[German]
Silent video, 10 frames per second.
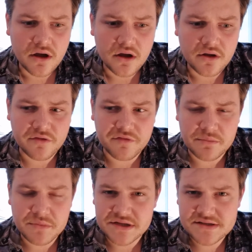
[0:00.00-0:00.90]
Äh, da
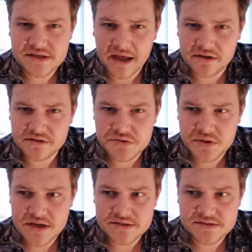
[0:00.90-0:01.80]
fällt mir jetzt gleich
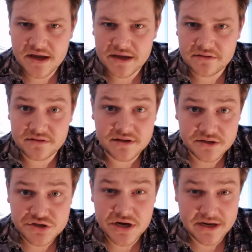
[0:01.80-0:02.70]
zuerst ein
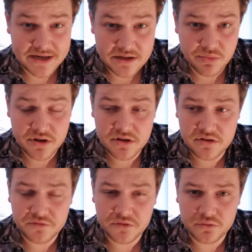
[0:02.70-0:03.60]
Tierische
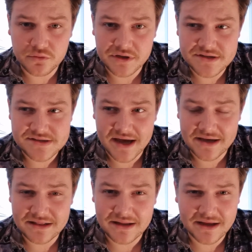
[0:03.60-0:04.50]
Liebe von Ulrich
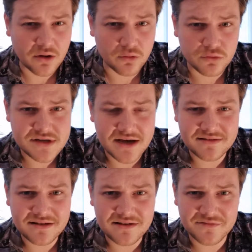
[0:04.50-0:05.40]
Seidel, ein
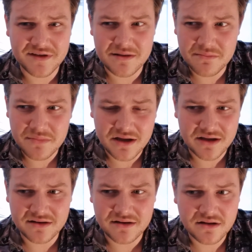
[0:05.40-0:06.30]
großartiger Film,
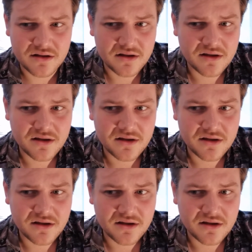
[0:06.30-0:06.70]
ein